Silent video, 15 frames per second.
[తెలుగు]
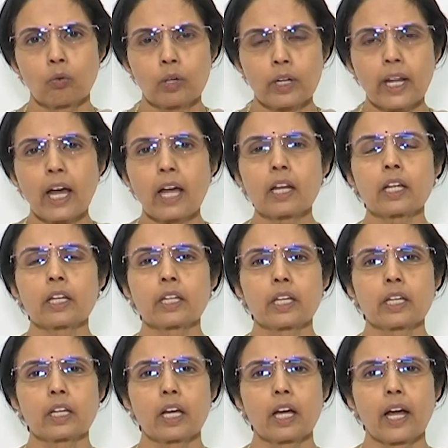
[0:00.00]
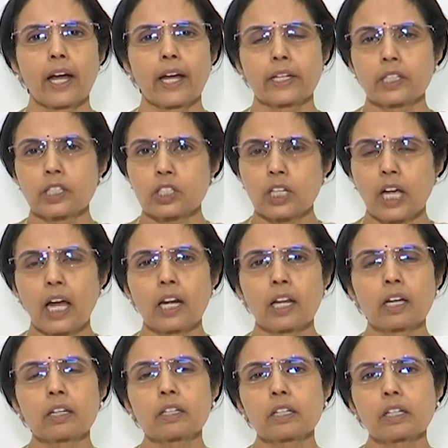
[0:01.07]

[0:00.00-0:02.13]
ఉండాలని ఆయన చాలా